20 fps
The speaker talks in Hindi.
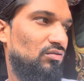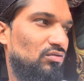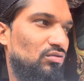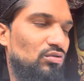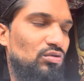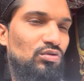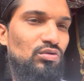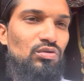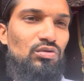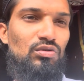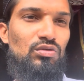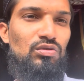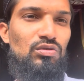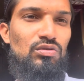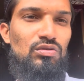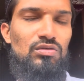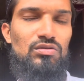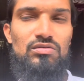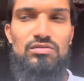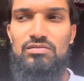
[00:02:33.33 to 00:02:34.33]
तो
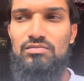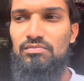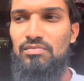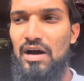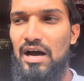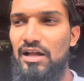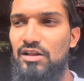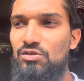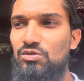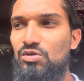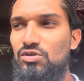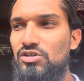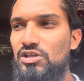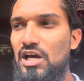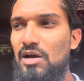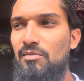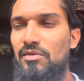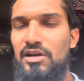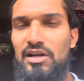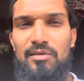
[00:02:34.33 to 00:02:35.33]
बांध तो
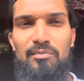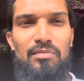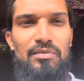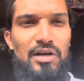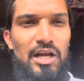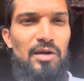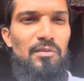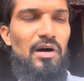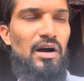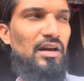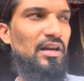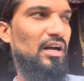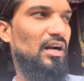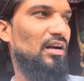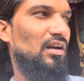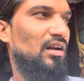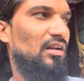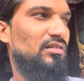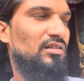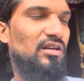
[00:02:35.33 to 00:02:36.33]
दिया मैंने नहीं भागने के
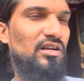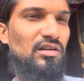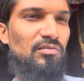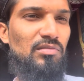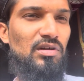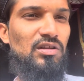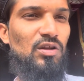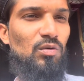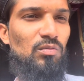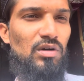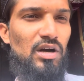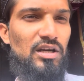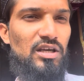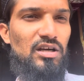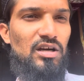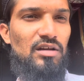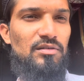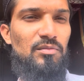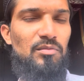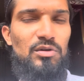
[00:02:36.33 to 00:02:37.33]
डर से लेकिन बताओ मैं
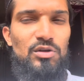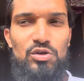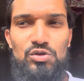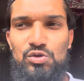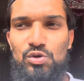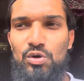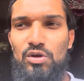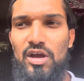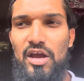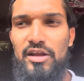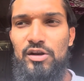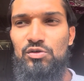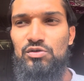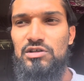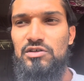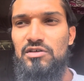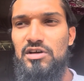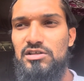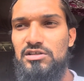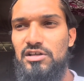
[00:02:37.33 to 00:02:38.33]
हकीकत में मतलब सोया ही नहीं
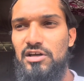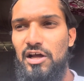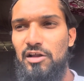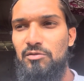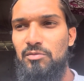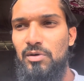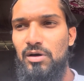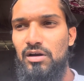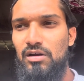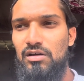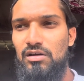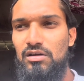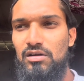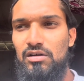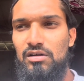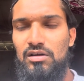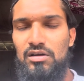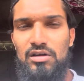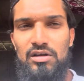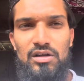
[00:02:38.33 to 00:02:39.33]
उसकी वजह से रात भर
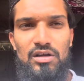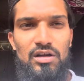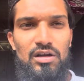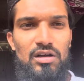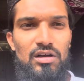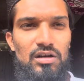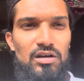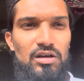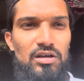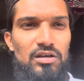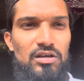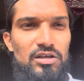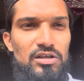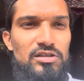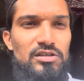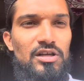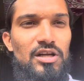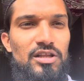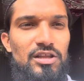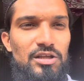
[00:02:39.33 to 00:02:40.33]
लेकिन
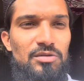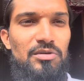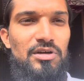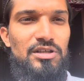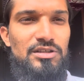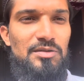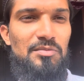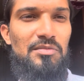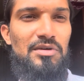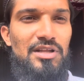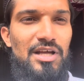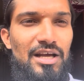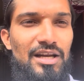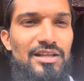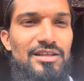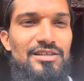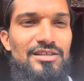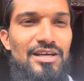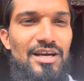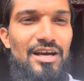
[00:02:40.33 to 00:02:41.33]
किसी ने इतनी बड़ी जिम्मेदारी
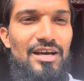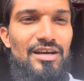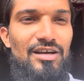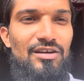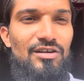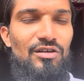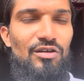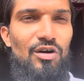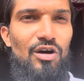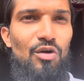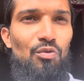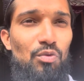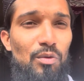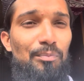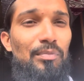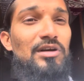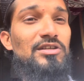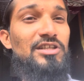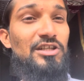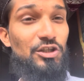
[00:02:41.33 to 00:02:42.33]
दिया है और वो
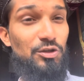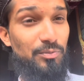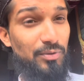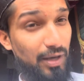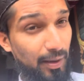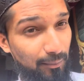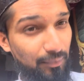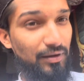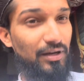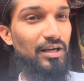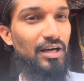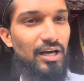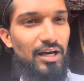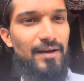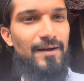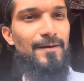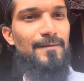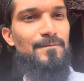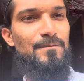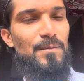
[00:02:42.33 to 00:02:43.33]
पसंद भी अपनी है
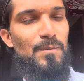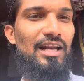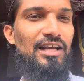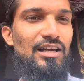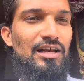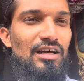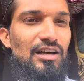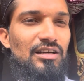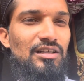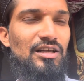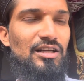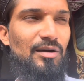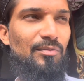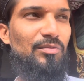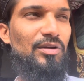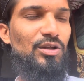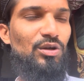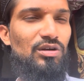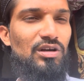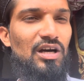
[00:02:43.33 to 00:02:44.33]
है ना यानी
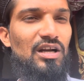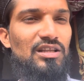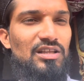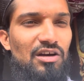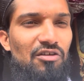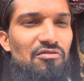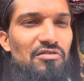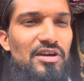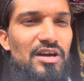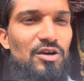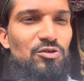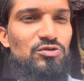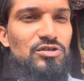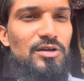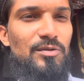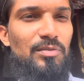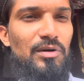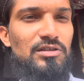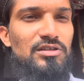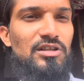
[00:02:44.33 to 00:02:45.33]
अपना तो कर्तव्य है
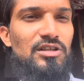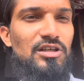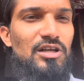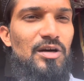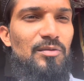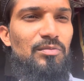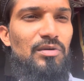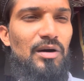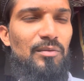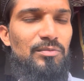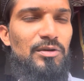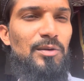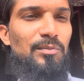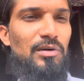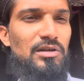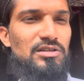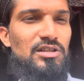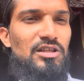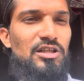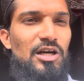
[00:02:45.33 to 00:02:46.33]
उसकी पसंद का अपनी
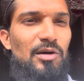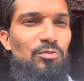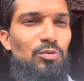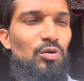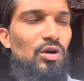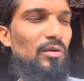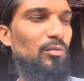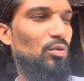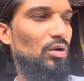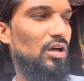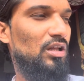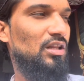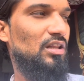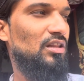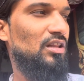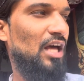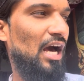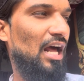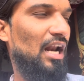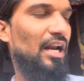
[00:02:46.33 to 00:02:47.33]
पसंद का पूरा पूरा
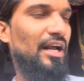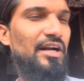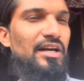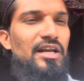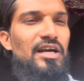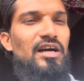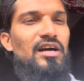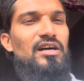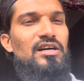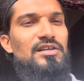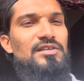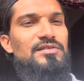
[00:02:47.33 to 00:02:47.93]
ध्यान रखने का